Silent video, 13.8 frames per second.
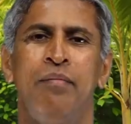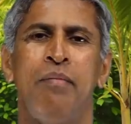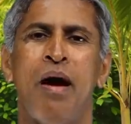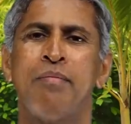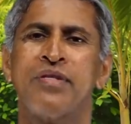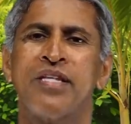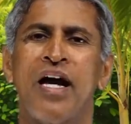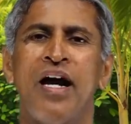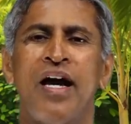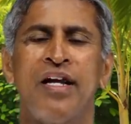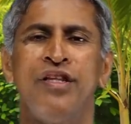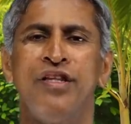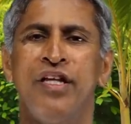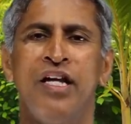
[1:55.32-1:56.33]

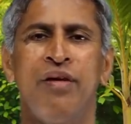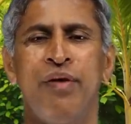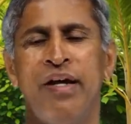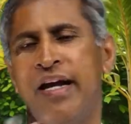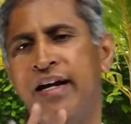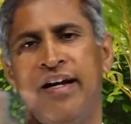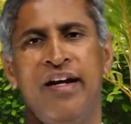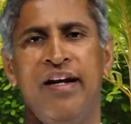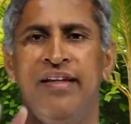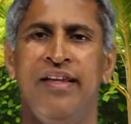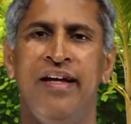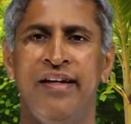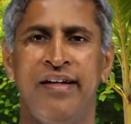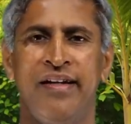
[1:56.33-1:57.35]
మాంసాహారం తినేవారు అక్కర్ల
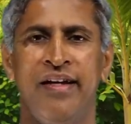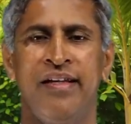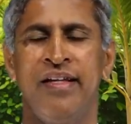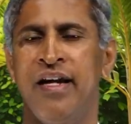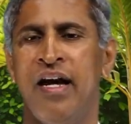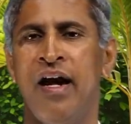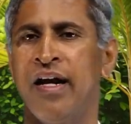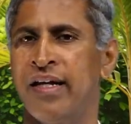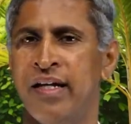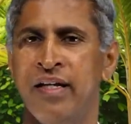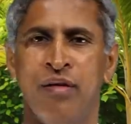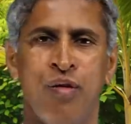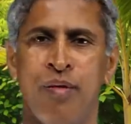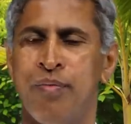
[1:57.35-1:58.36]
దానికి అది
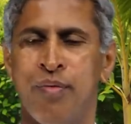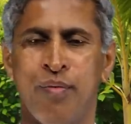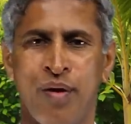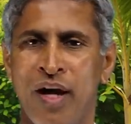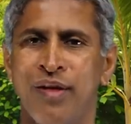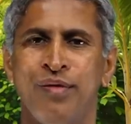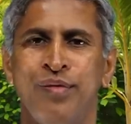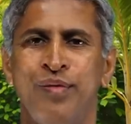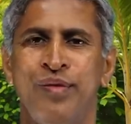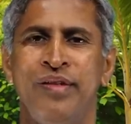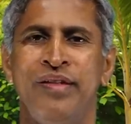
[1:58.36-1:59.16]
వాళ్ళకేం లోపం రాదు